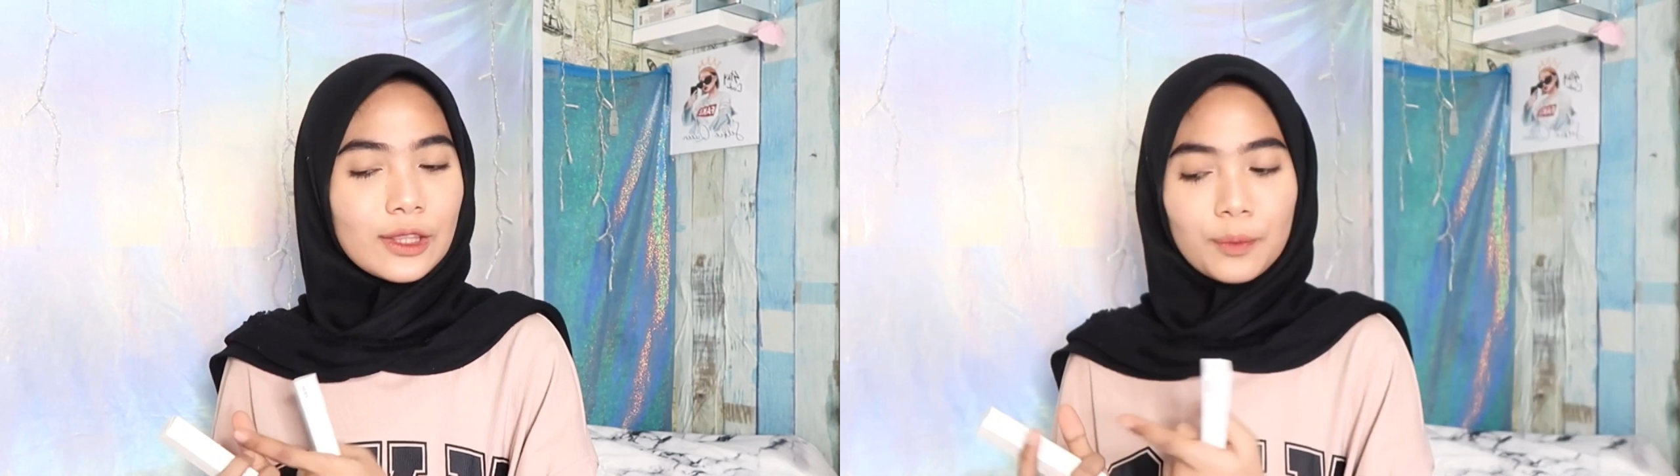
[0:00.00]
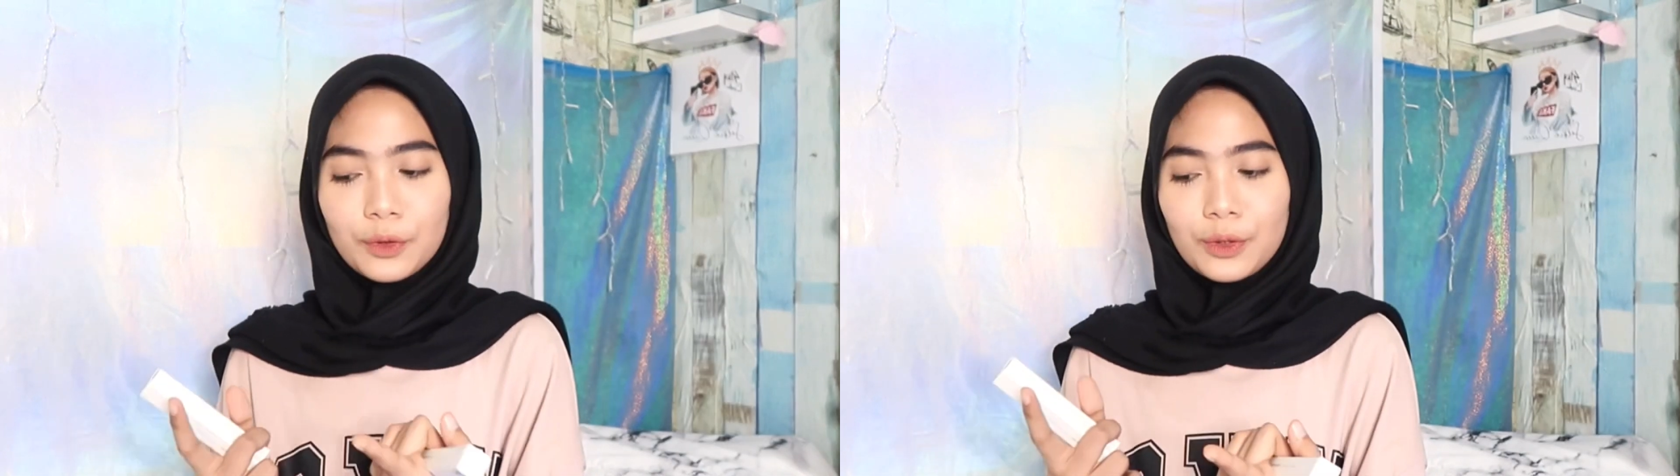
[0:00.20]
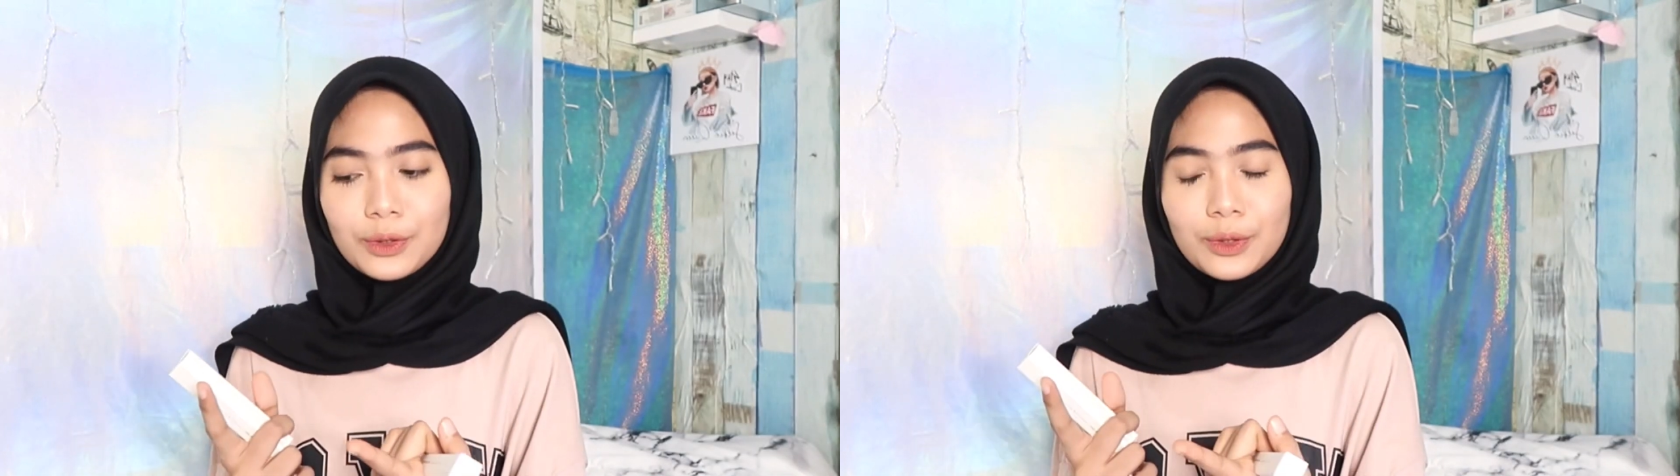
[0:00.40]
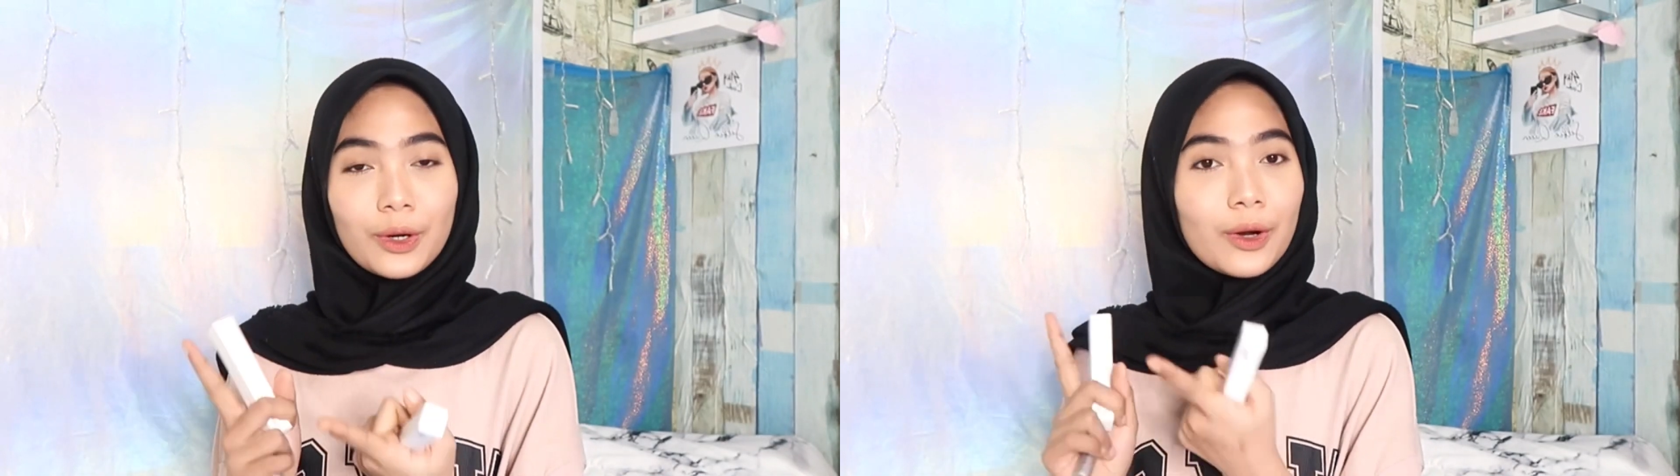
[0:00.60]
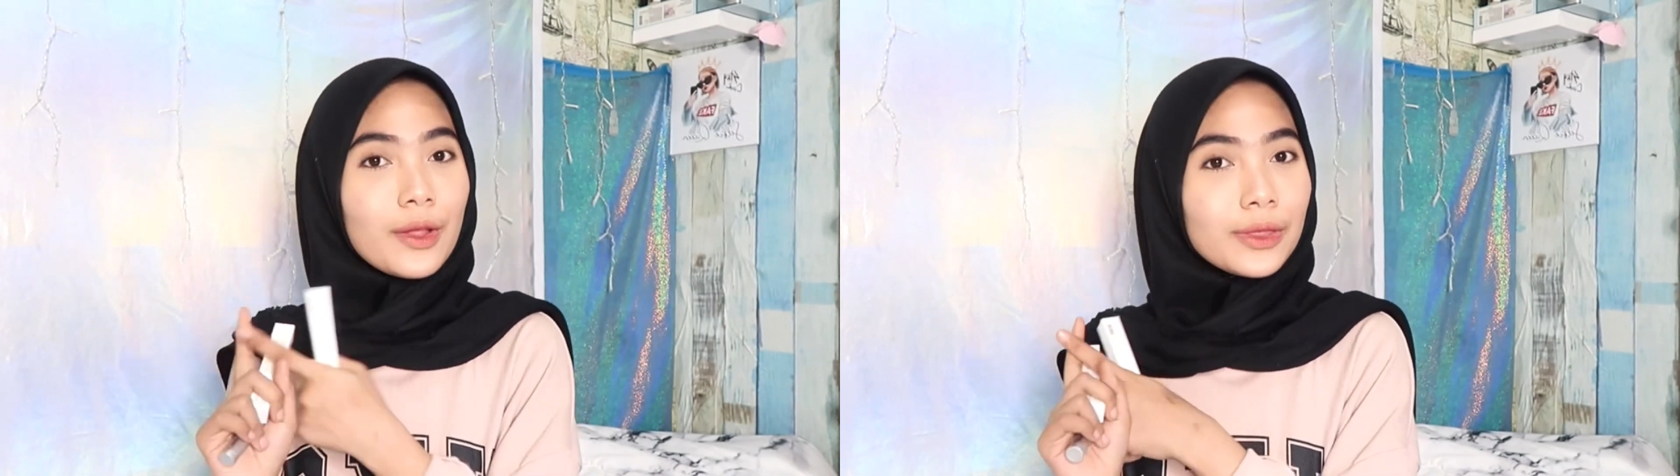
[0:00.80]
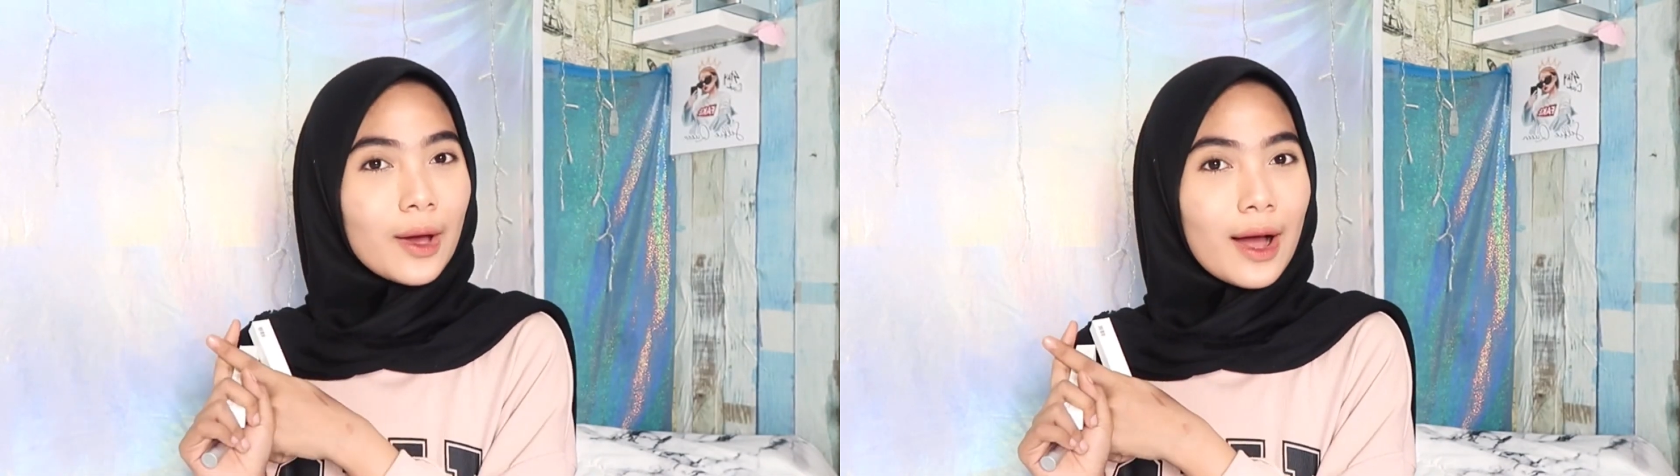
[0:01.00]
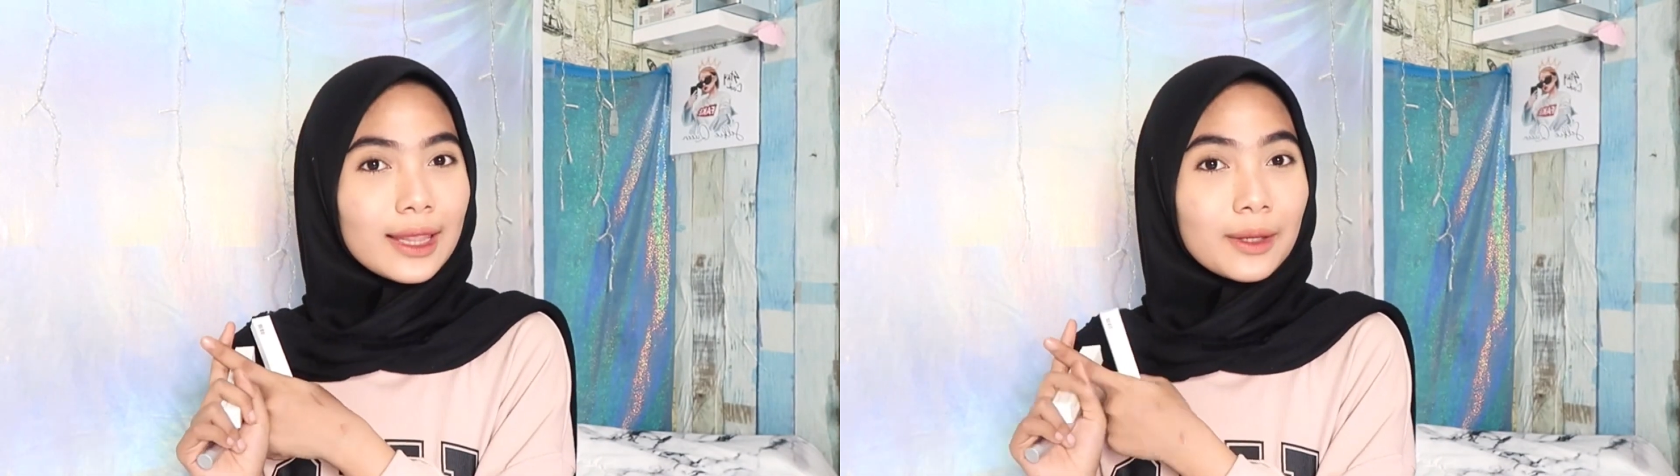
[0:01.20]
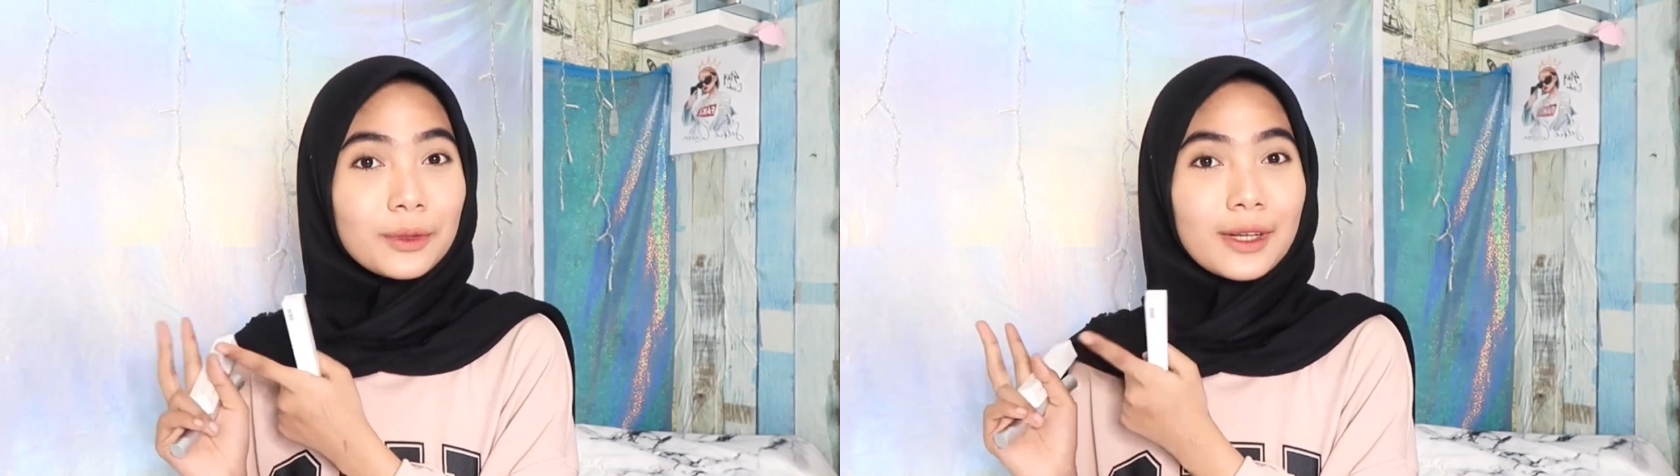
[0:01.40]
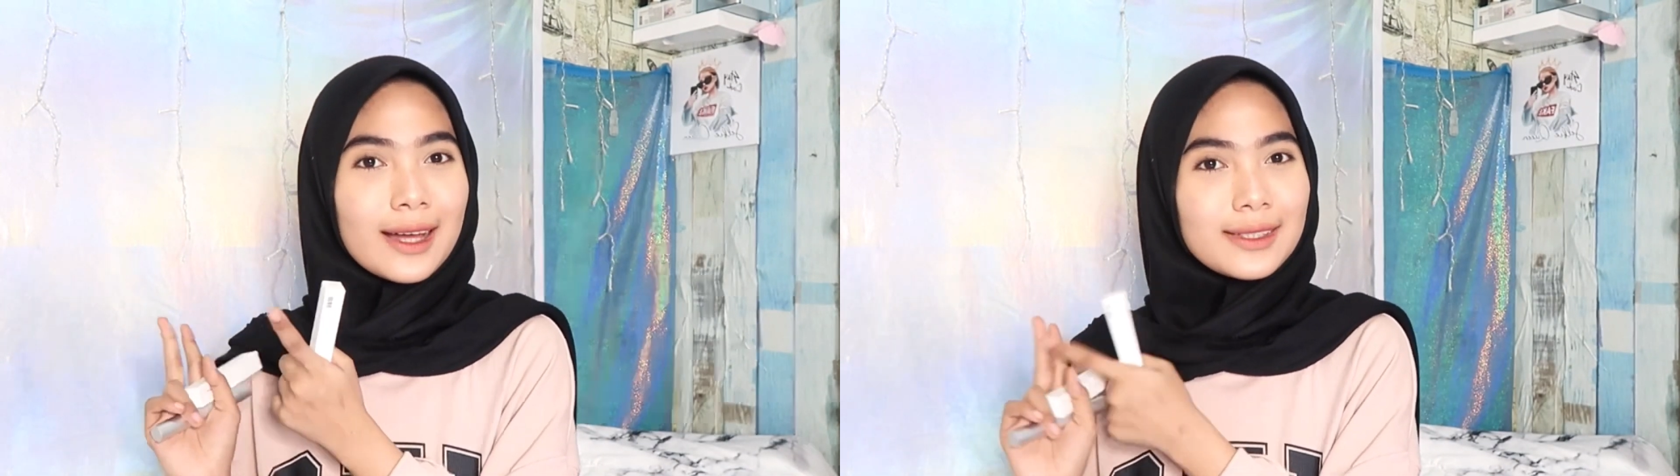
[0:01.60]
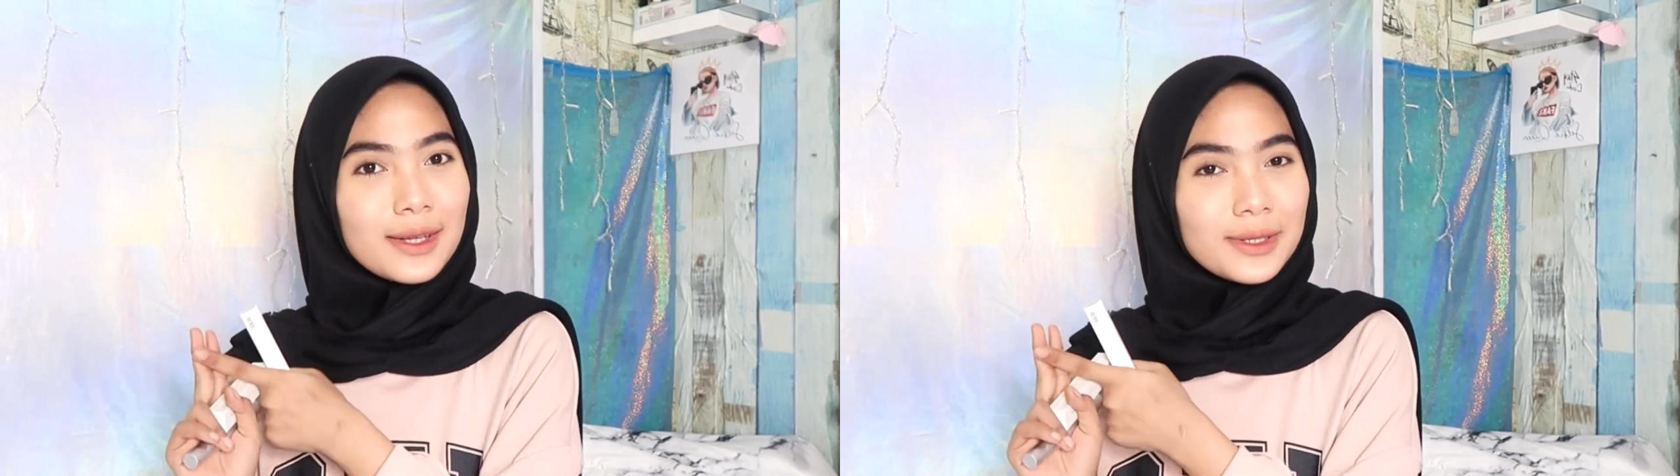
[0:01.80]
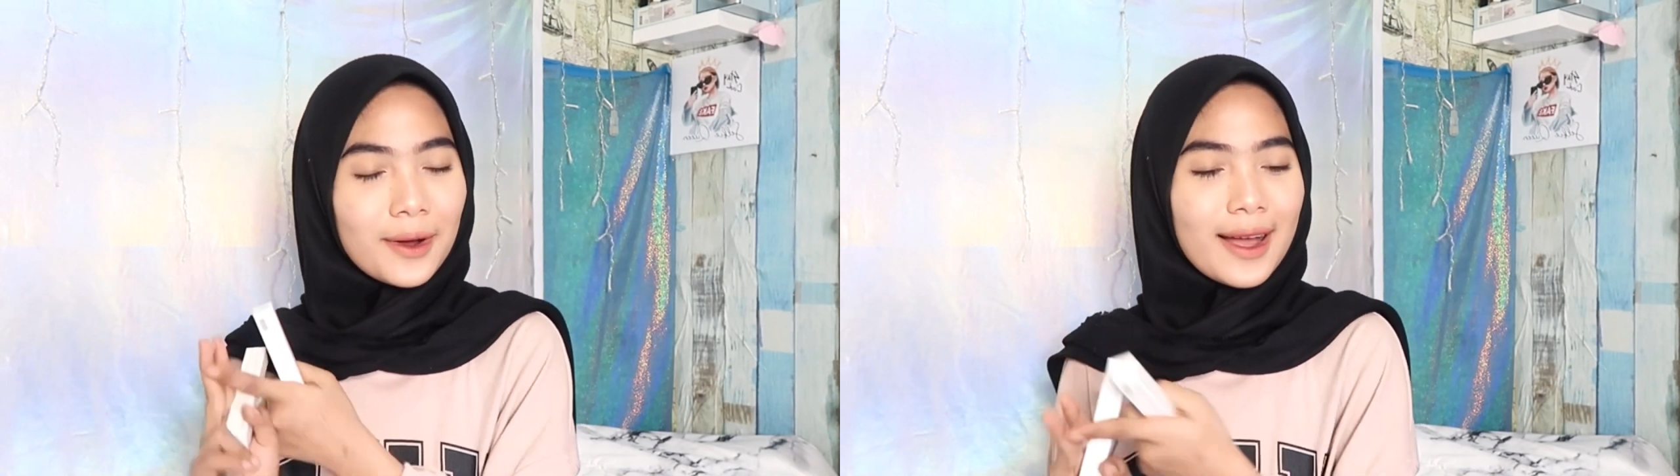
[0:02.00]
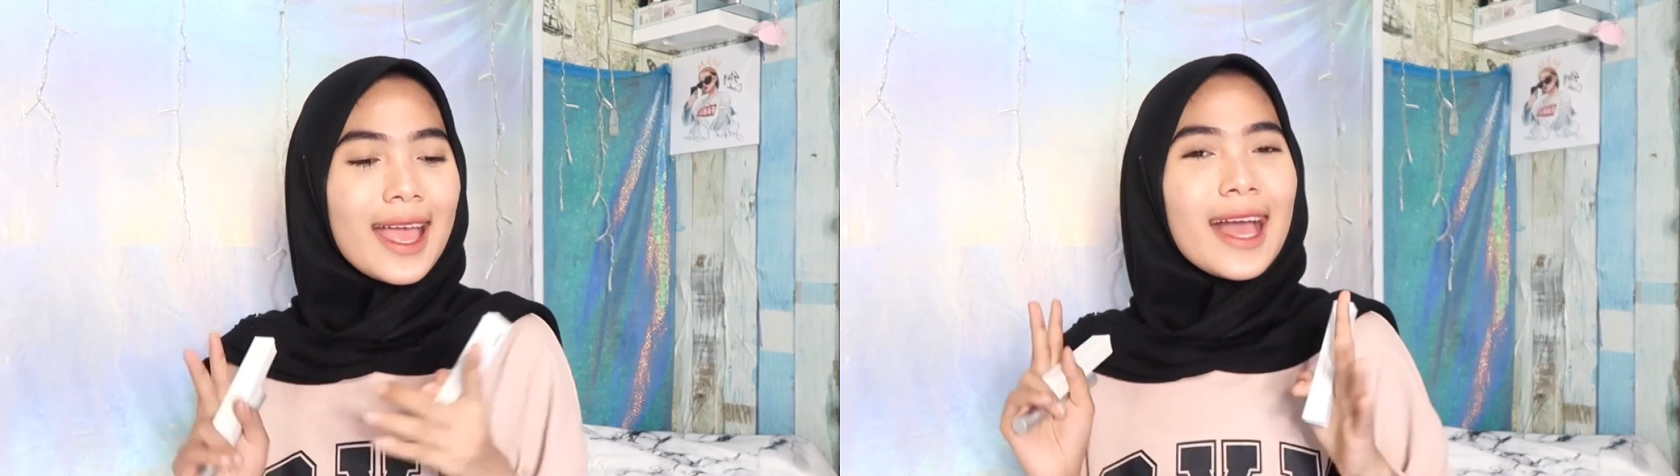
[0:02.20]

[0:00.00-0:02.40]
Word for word: ataupun justru rontok ataupun nggak cocok,